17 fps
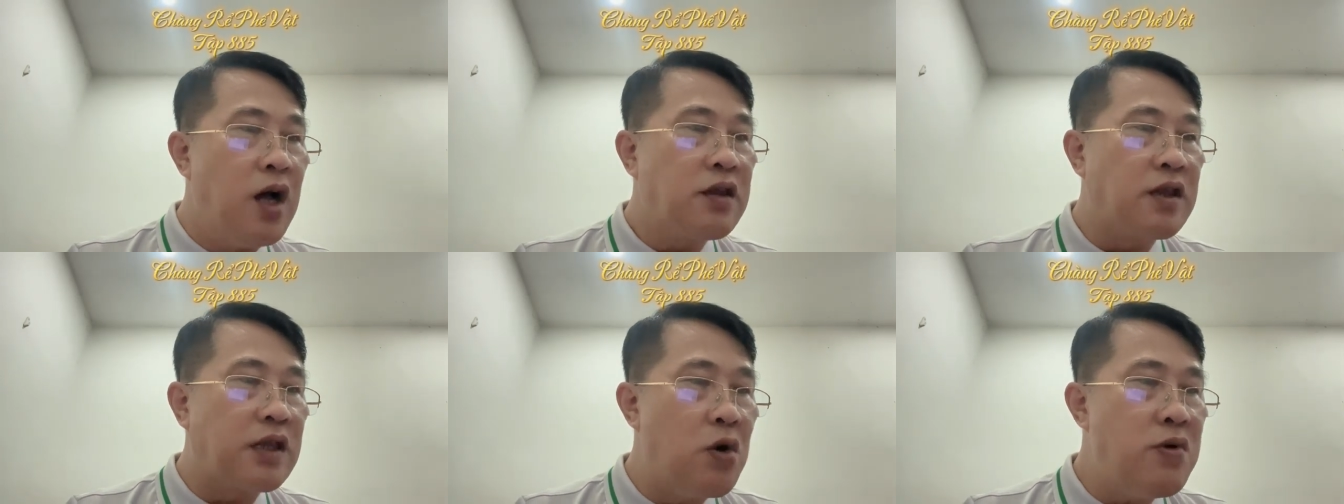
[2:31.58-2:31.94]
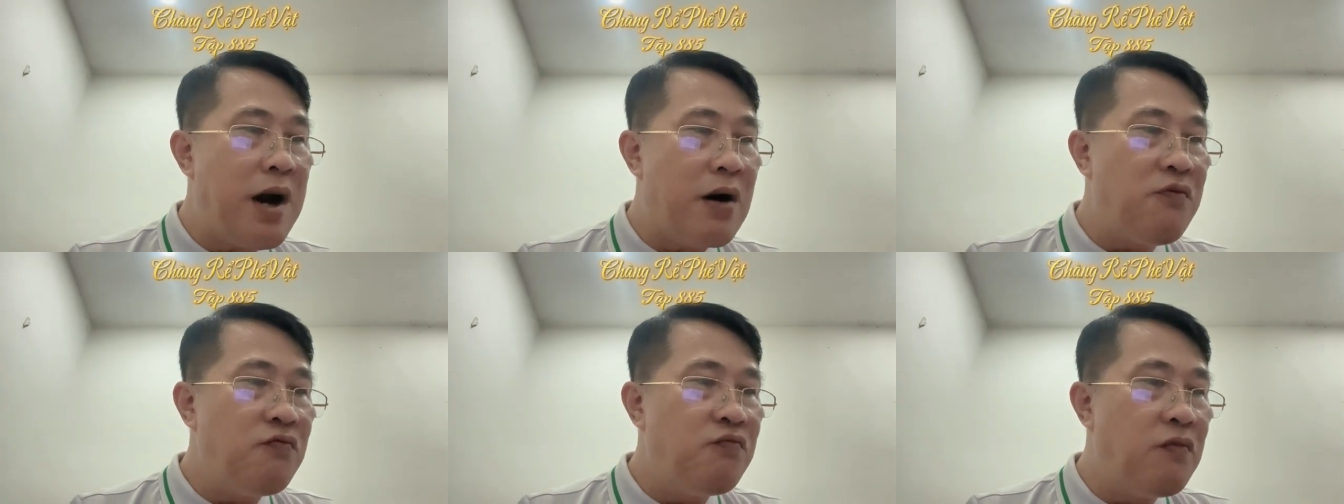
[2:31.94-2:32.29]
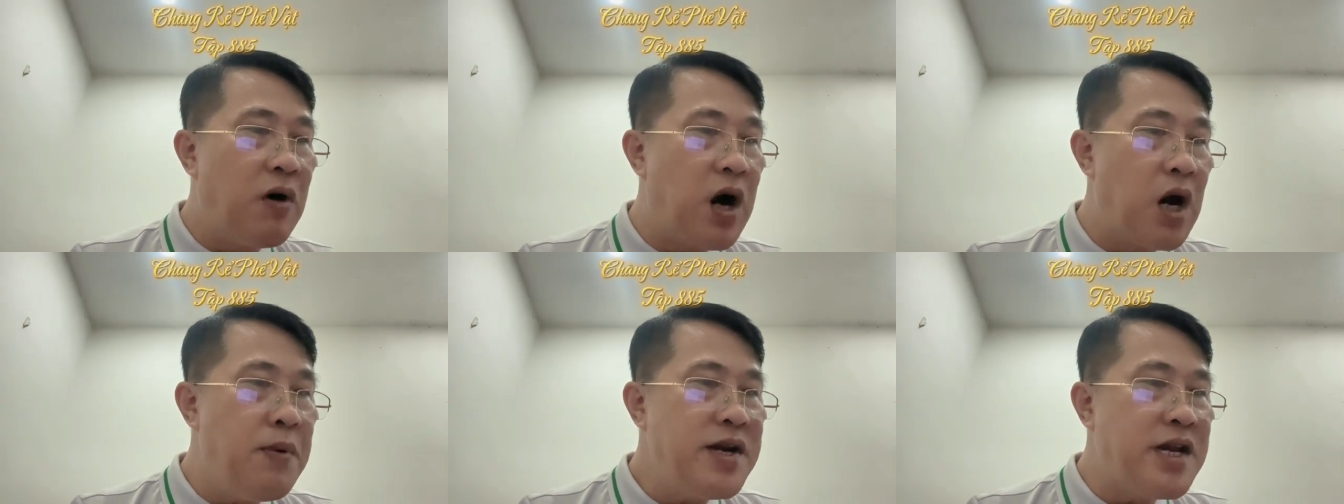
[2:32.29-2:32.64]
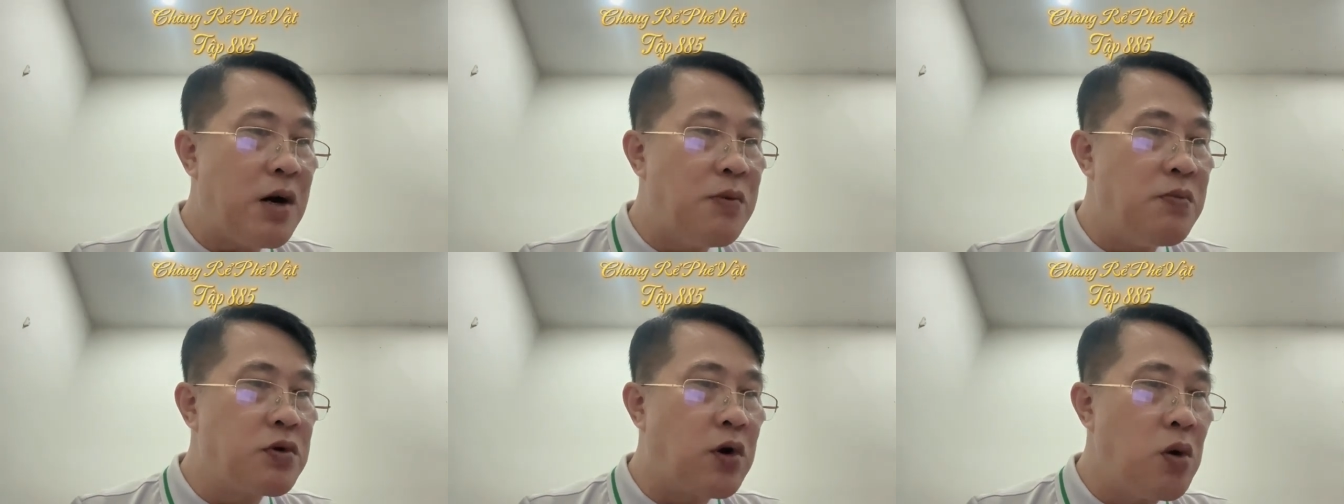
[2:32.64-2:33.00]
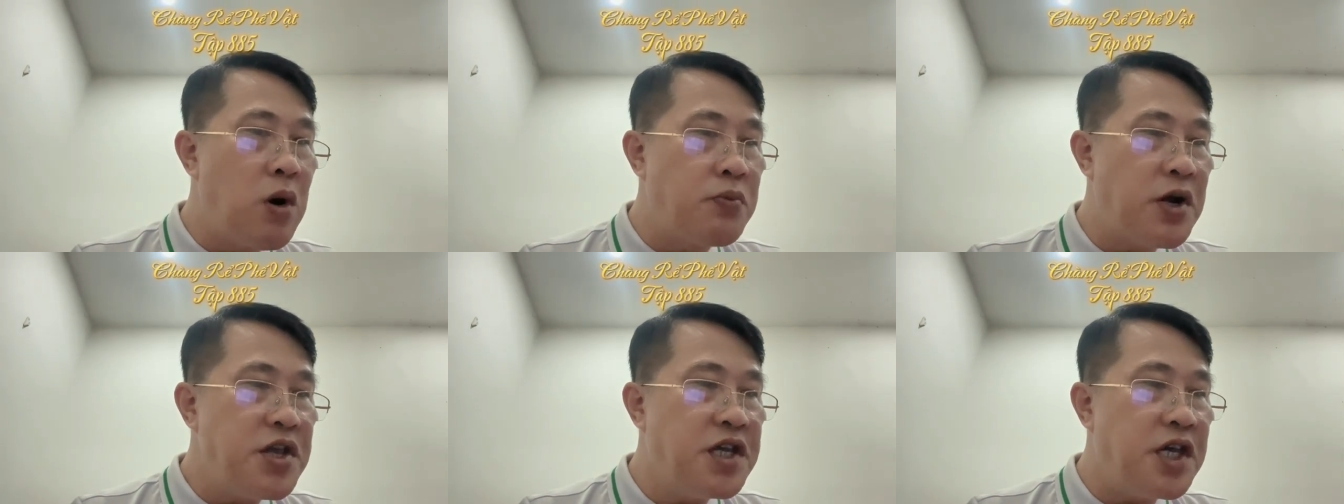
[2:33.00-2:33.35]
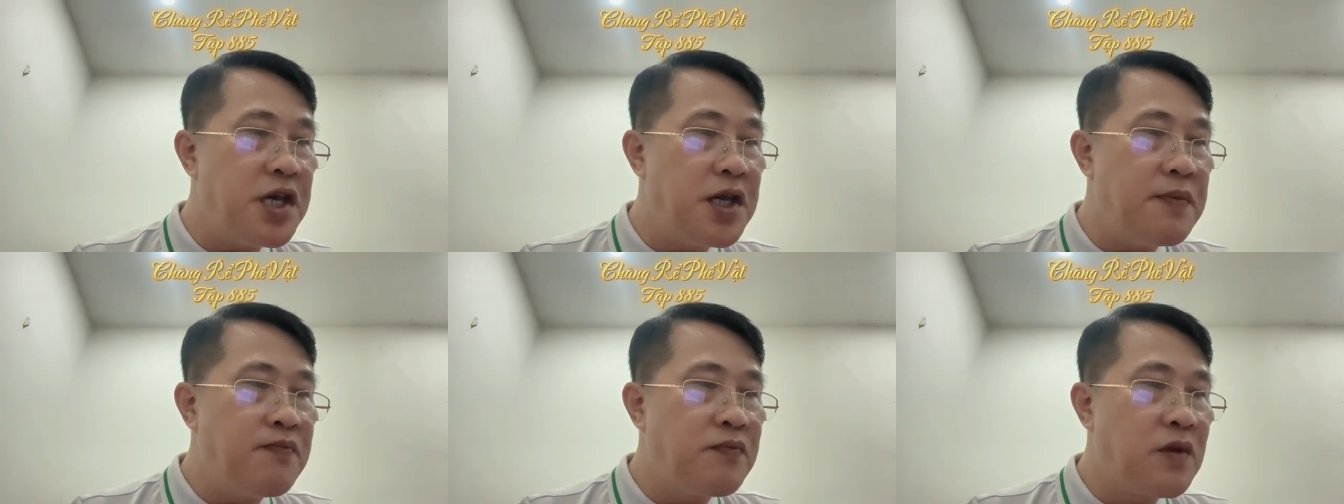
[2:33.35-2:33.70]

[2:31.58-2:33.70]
Tấu Ngọc mọi người bất Hồng cũng không nói gì.